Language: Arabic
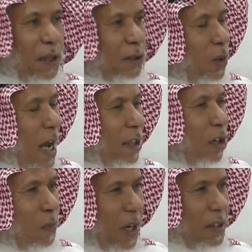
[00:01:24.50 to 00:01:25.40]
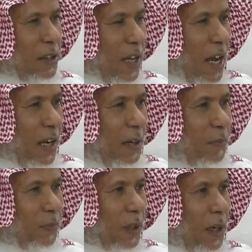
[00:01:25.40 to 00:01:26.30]
تعادل عمر الإنسان
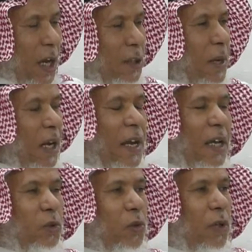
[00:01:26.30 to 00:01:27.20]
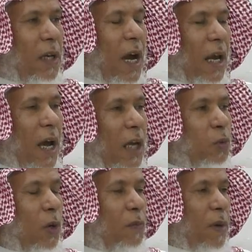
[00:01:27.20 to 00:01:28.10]
حتما لأنها تكون النخلة
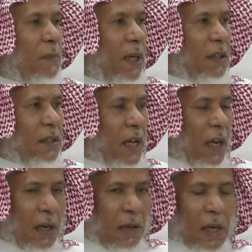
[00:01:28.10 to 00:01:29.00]
أطول عمرا من الإنسان